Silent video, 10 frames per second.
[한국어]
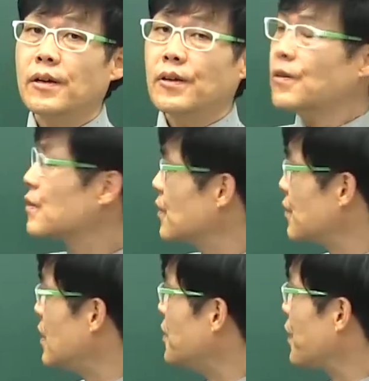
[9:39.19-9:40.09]
이런
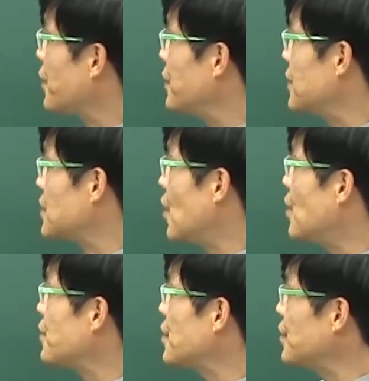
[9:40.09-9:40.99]
경우에 바로
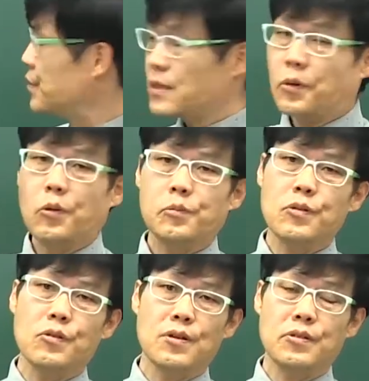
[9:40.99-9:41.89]
점유자로
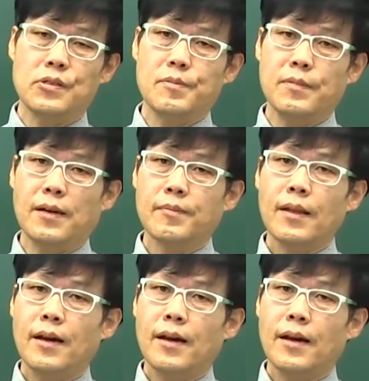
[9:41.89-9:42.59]
분류할 수 있습니다.